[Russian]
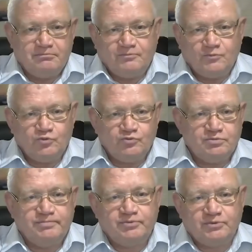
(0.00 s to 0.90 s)

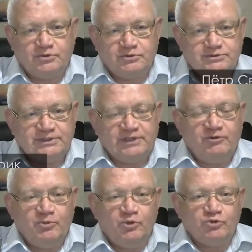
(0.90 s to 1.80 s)
Ну,
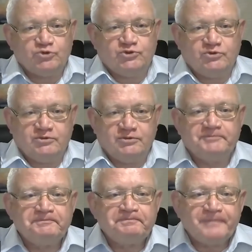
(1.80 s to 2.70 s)
слава богу,
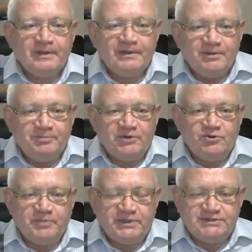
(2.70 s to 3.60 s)
что
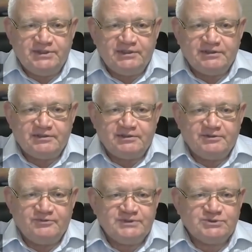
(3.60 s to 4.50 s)
первый президент
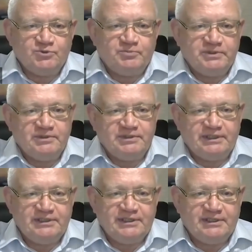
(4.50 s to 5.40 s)
выступил,
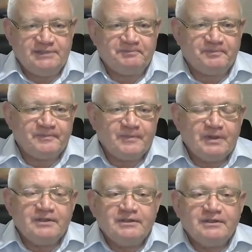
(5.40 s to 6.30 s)
хотя
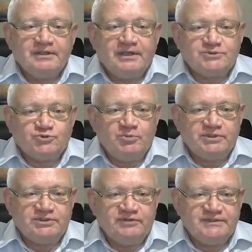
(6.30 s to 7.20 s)

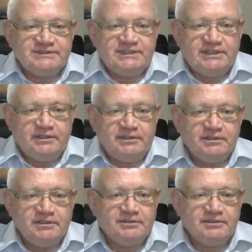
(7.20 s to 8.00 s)
особых новостей